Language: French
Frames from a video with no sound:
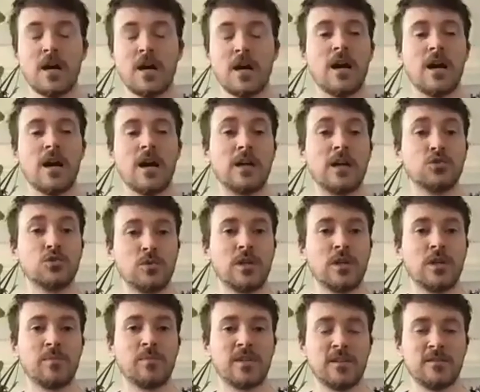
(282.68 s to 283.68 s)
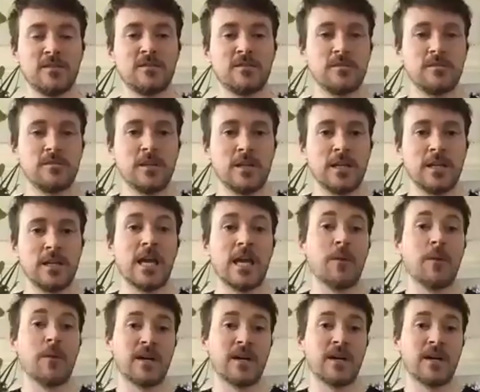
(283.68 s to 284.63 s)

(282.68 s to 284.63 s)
jouer la pièce. Et après, en fait,